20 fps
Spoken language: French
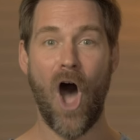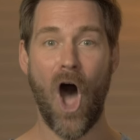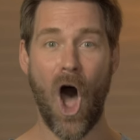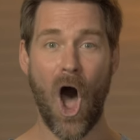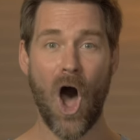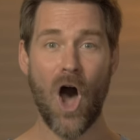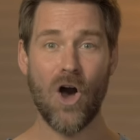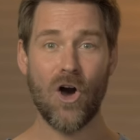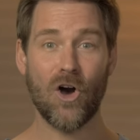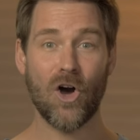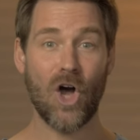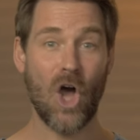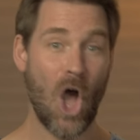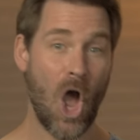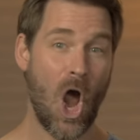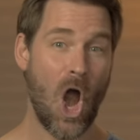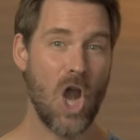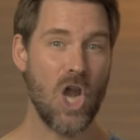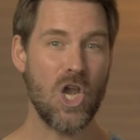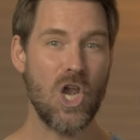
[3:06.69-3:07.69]
Or,
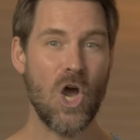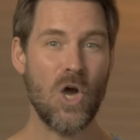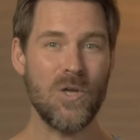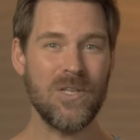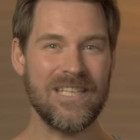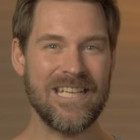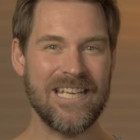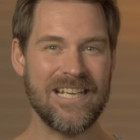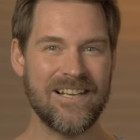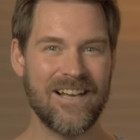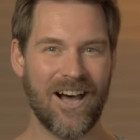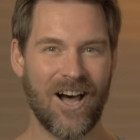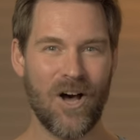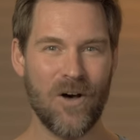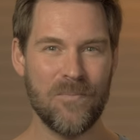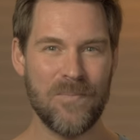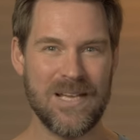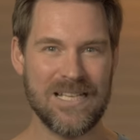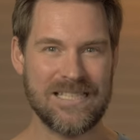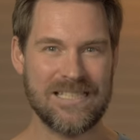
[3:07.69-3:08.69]
l'un des
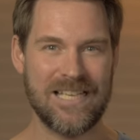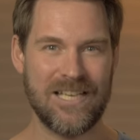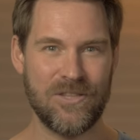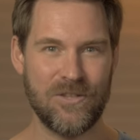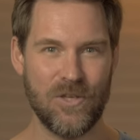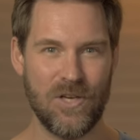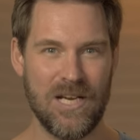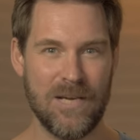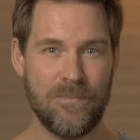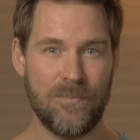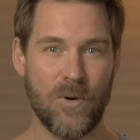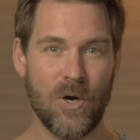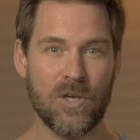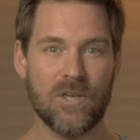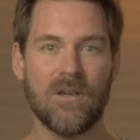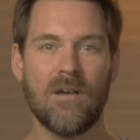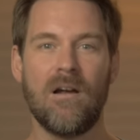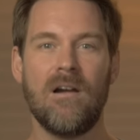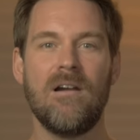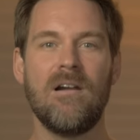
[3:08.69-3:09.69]
grands mécènes de
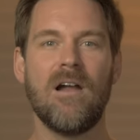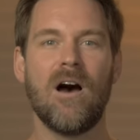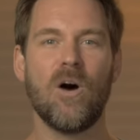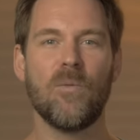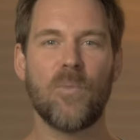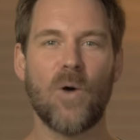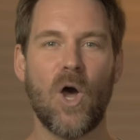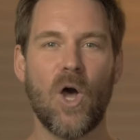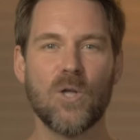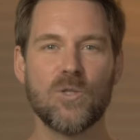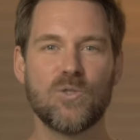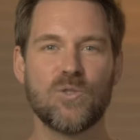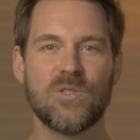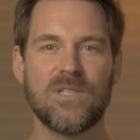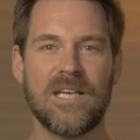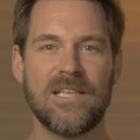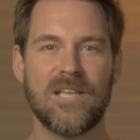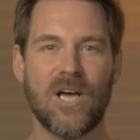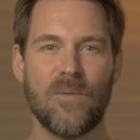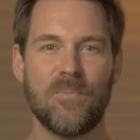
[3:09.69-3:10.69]
l'époque, l'empereur du
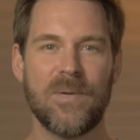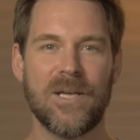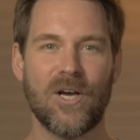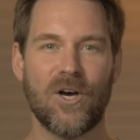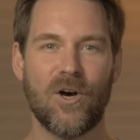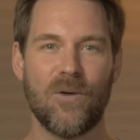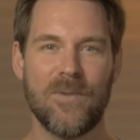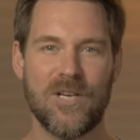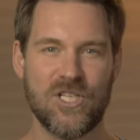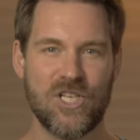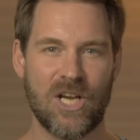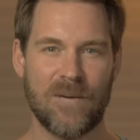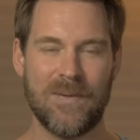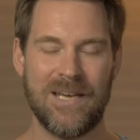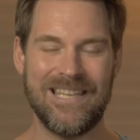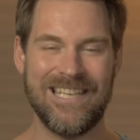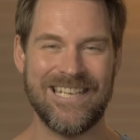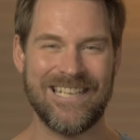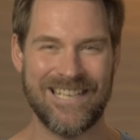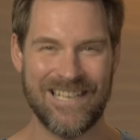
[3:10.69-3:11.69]
Saint-Empire romain
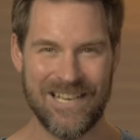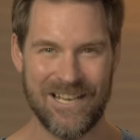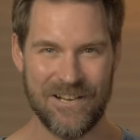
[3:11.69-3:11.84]
germanique,